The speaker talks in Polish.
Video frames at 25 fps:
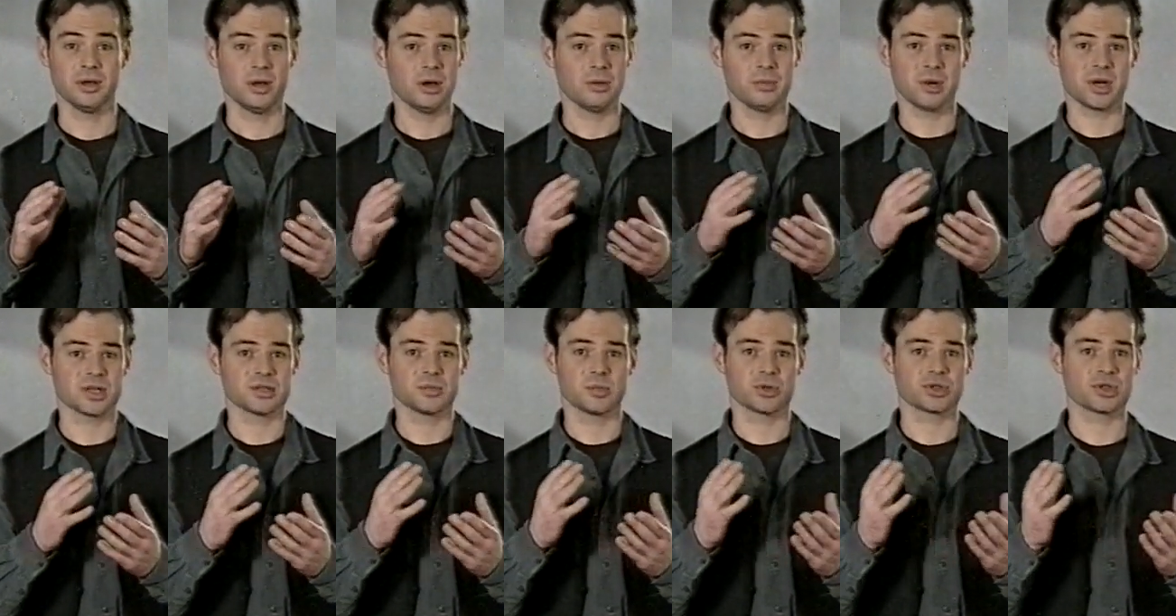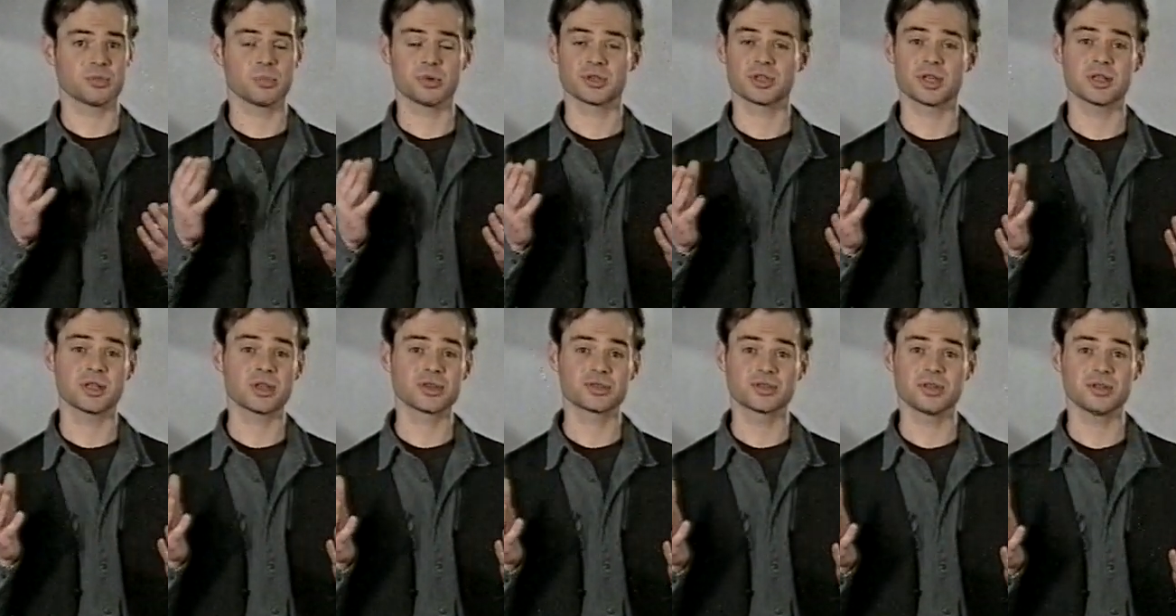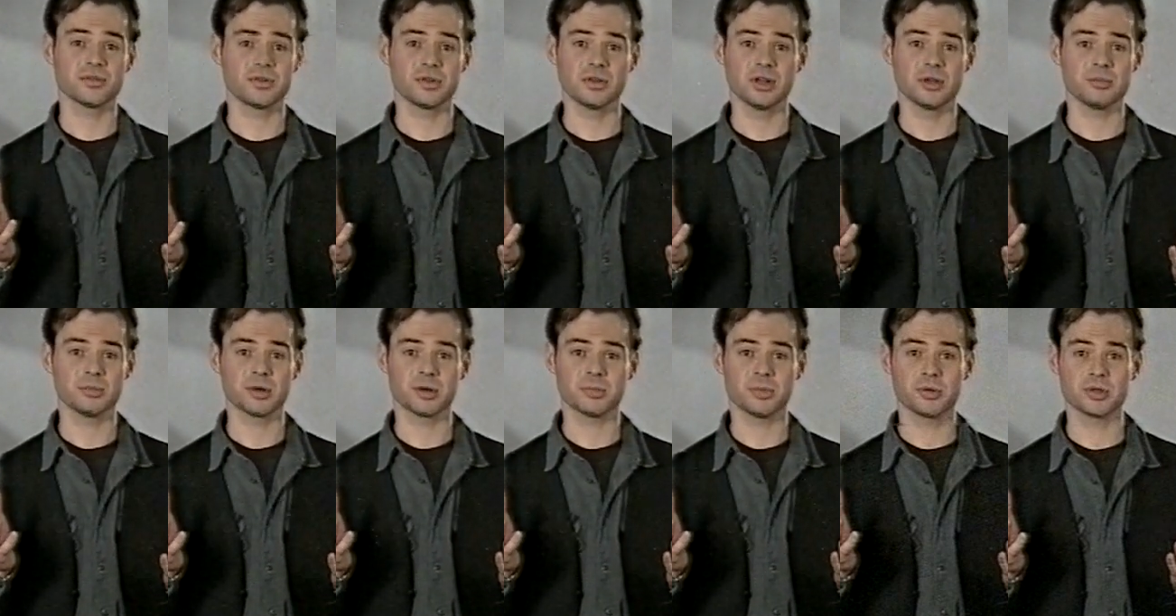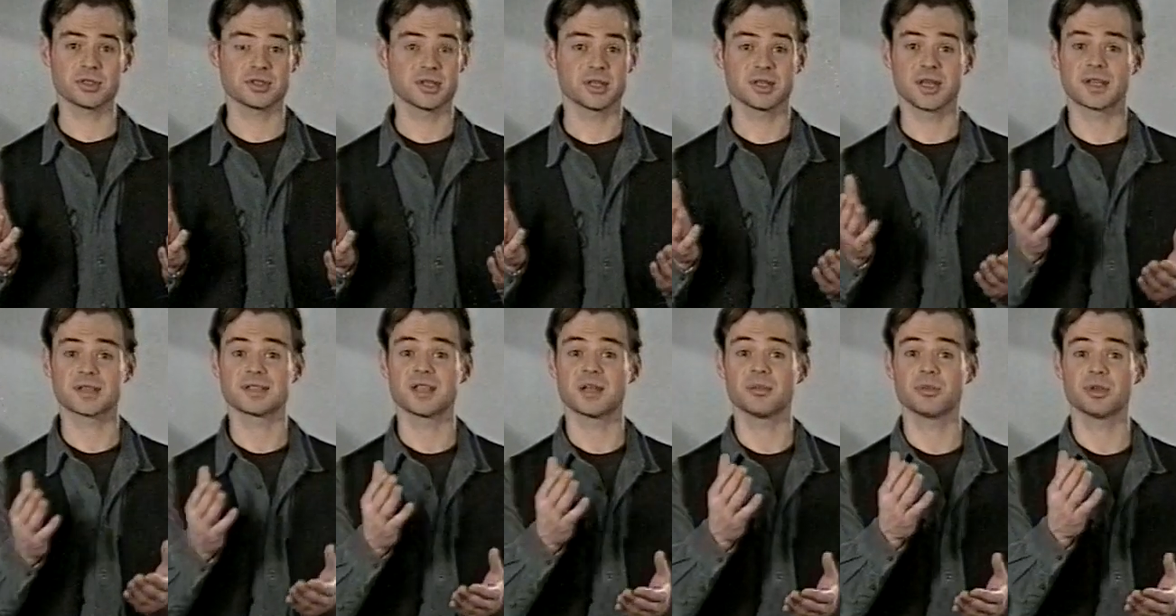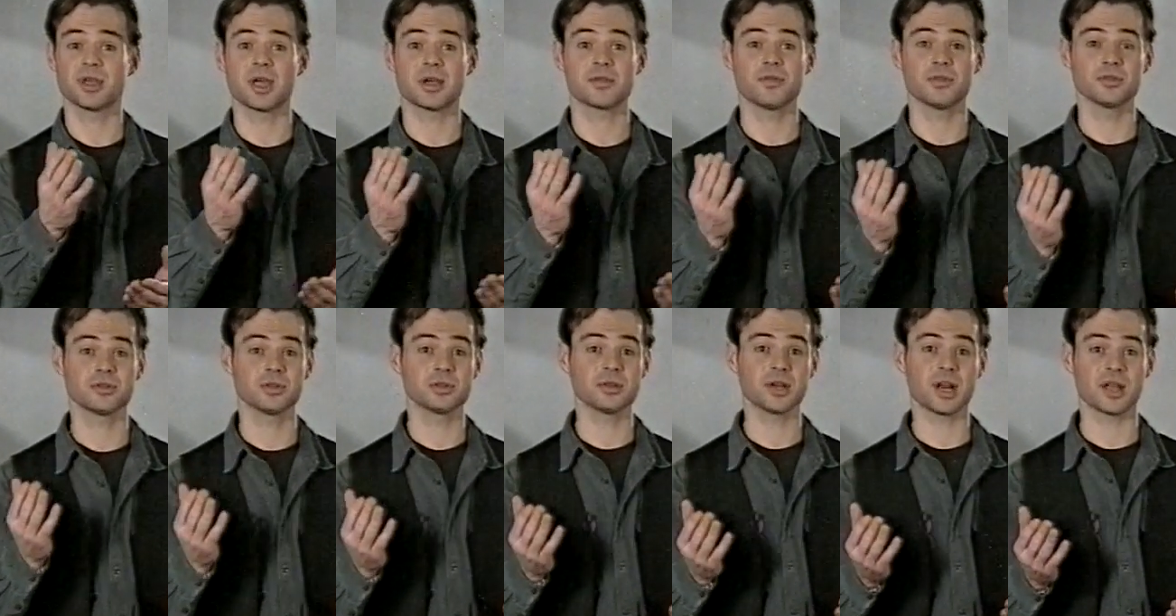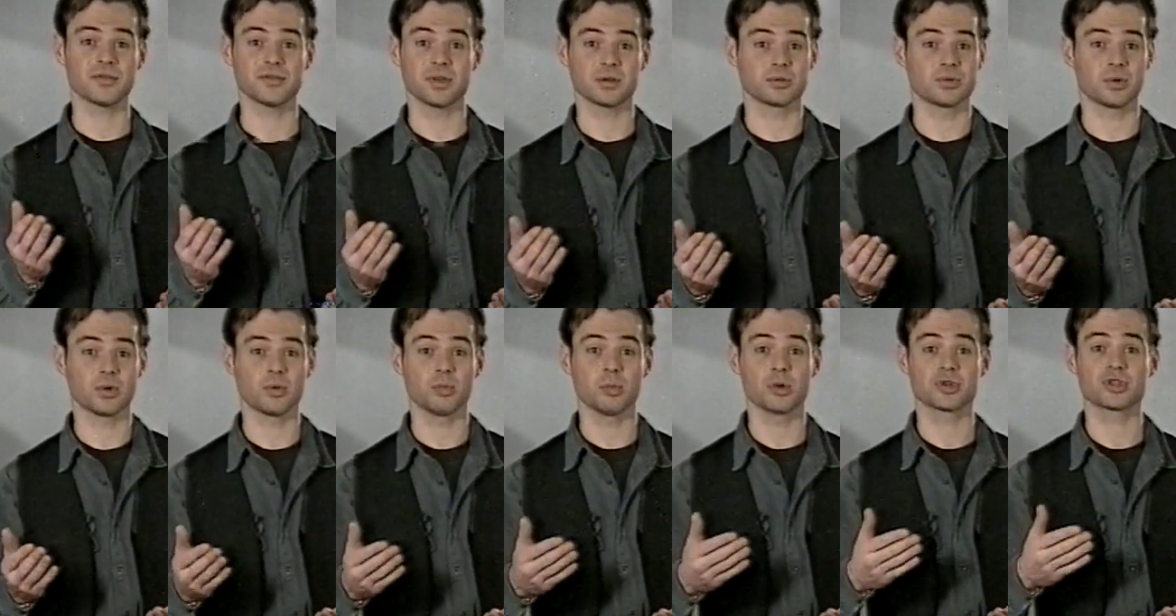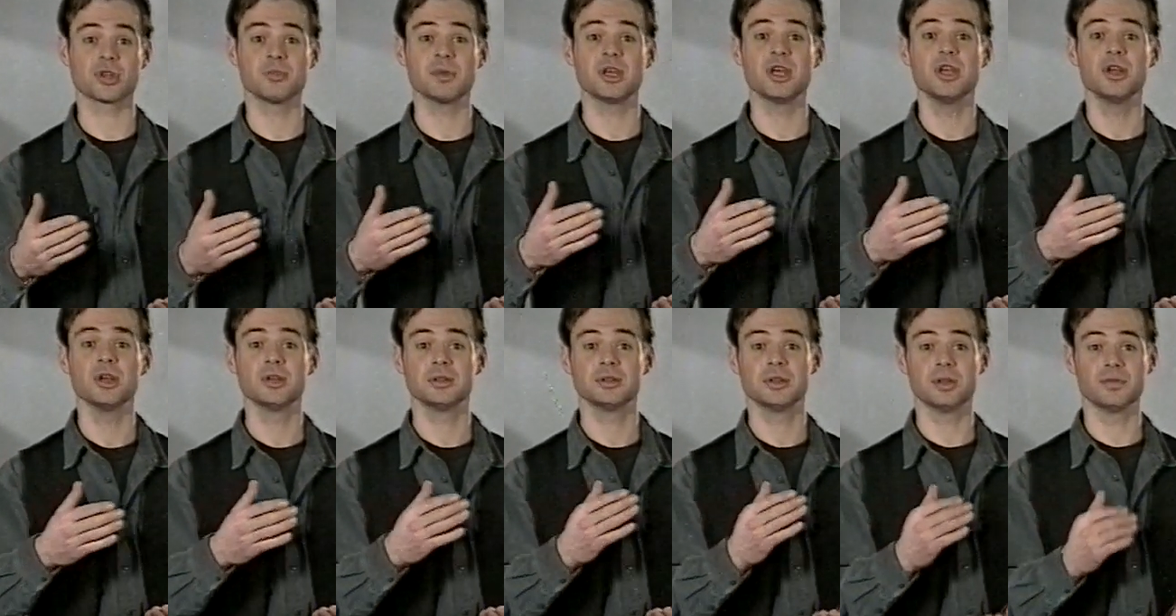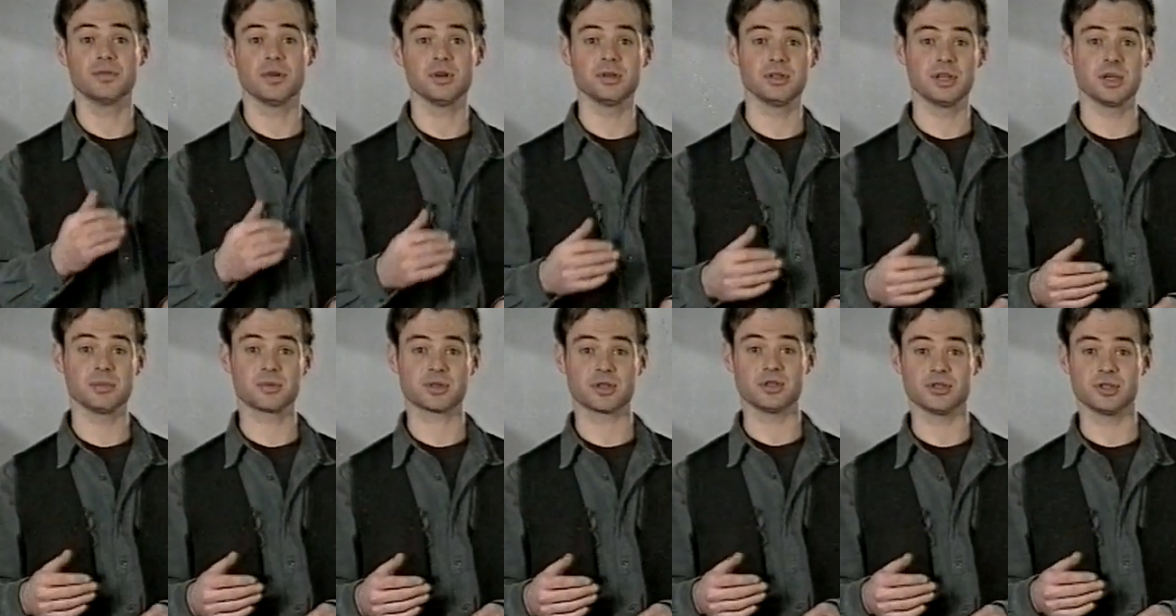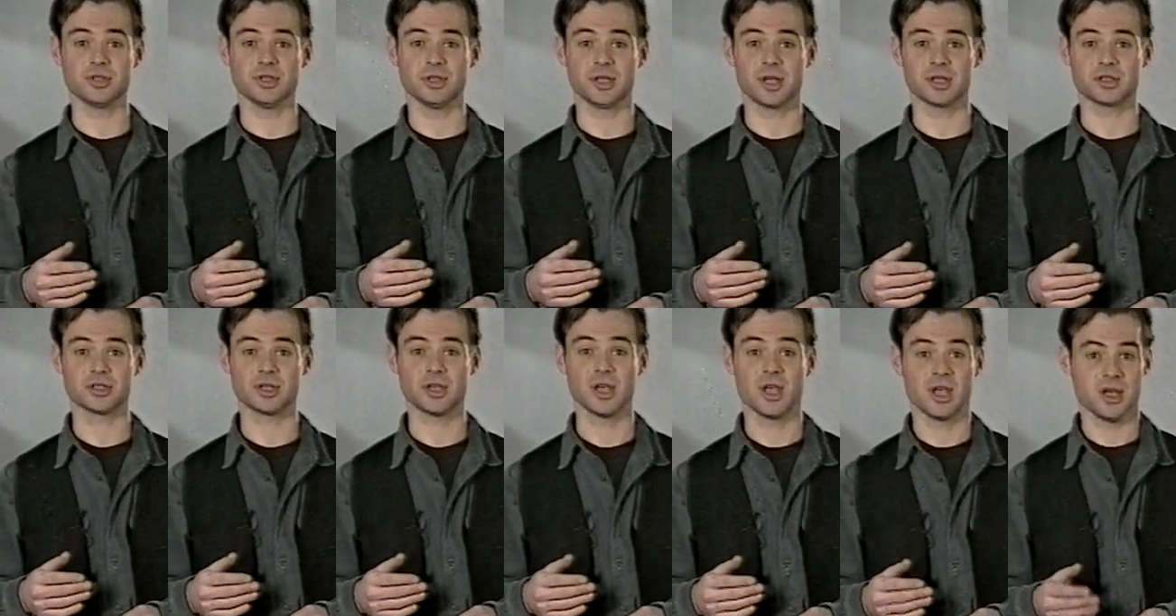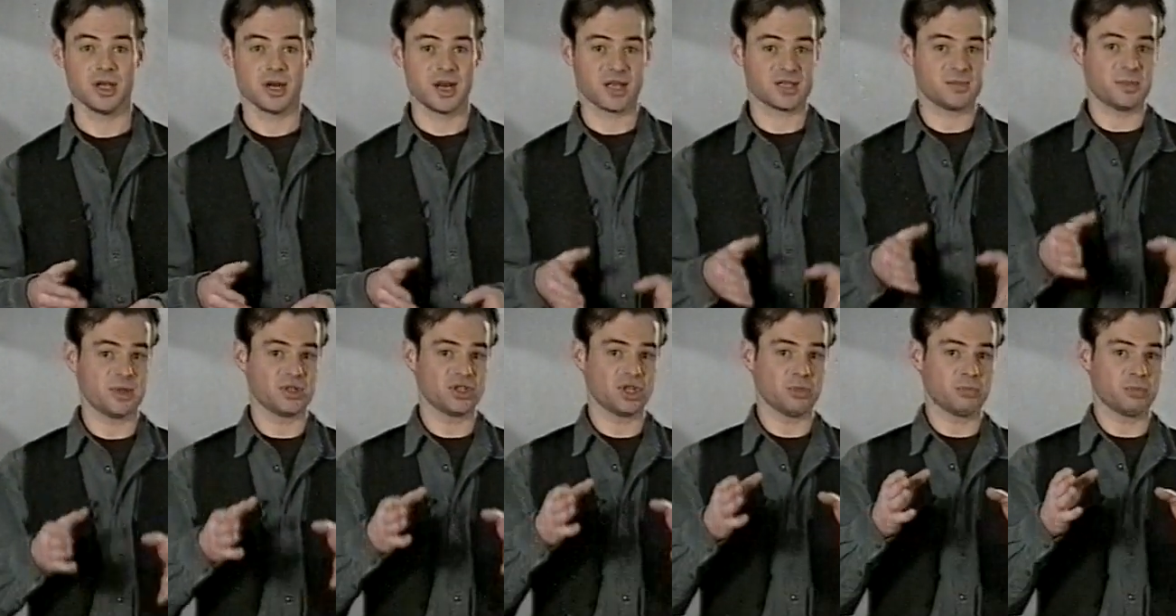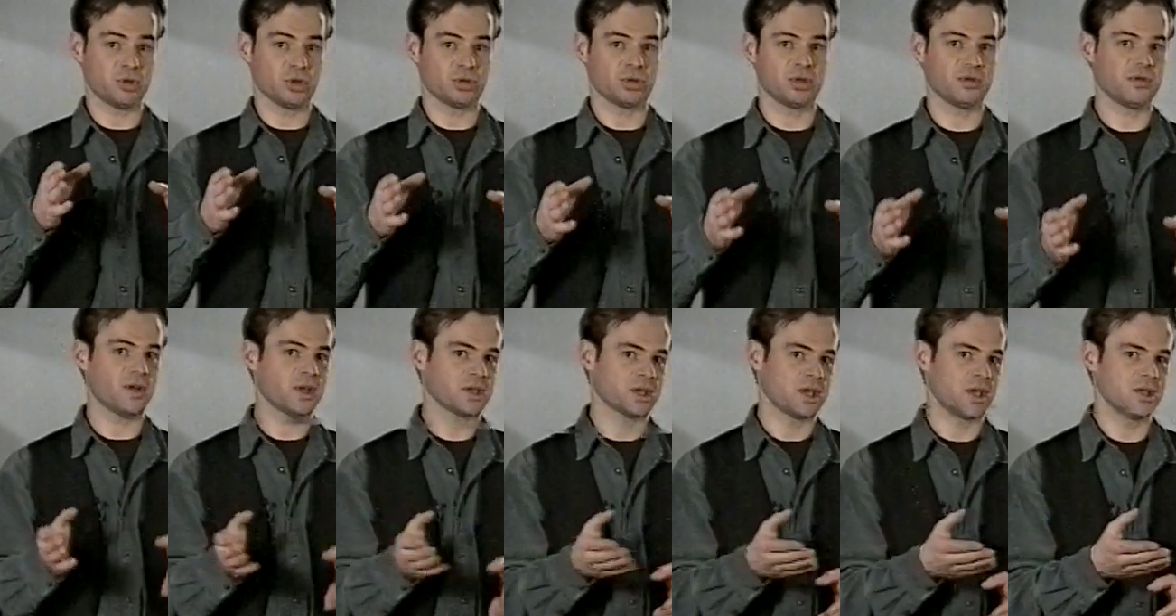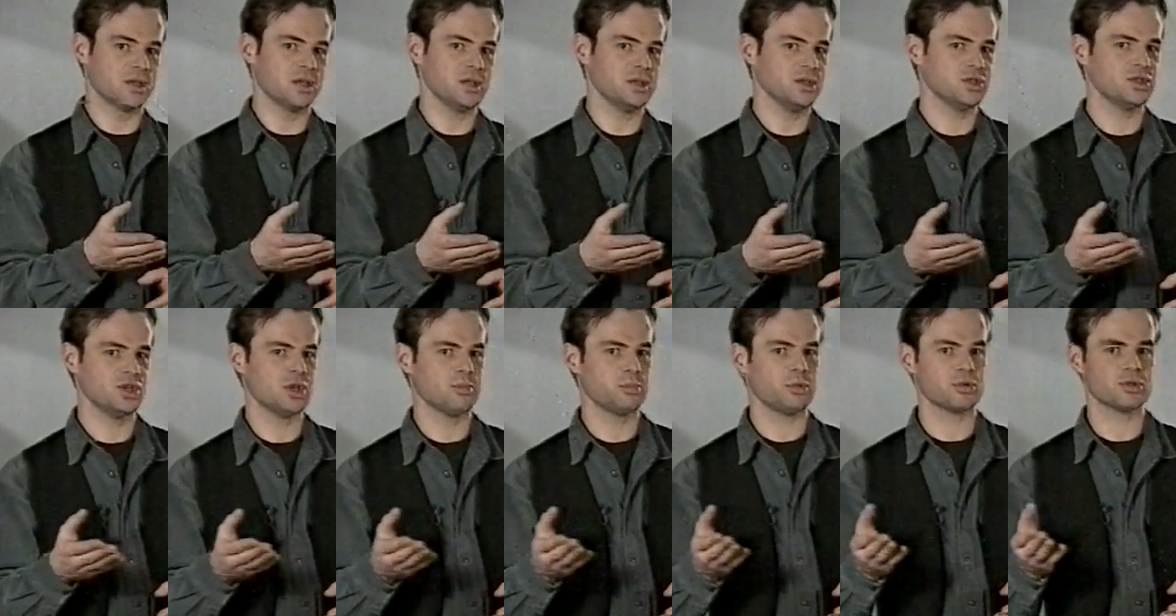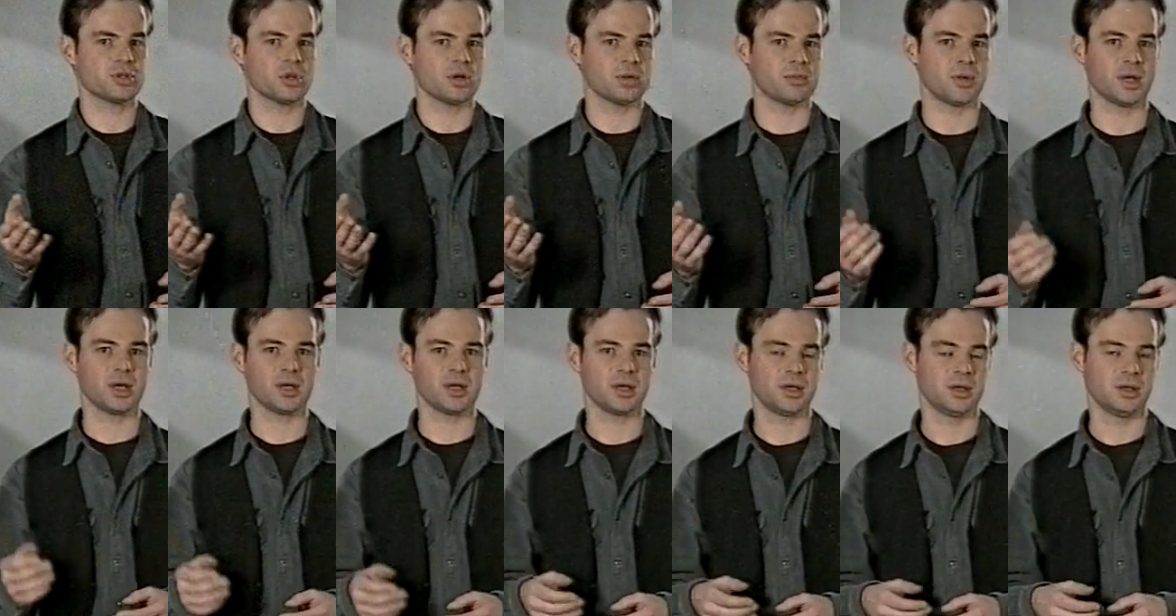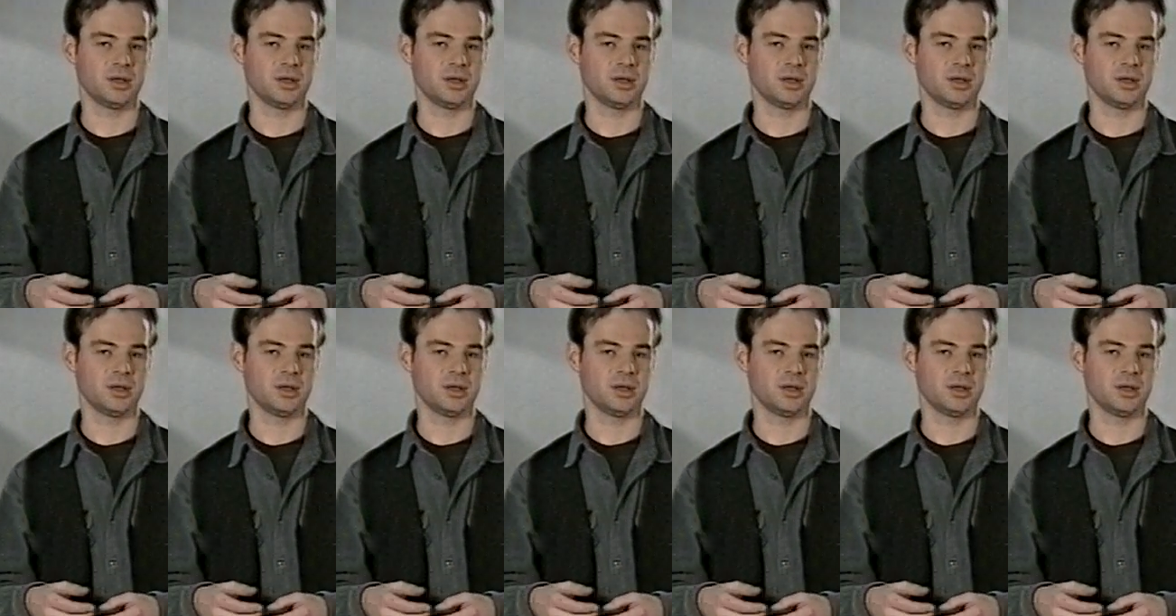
Obraz może posiadać dowolne proporcje, tak samo jak fotografia, którą możemy dowolnie przycinać. Raz będzie pionowa, kiedy indziej pozioma.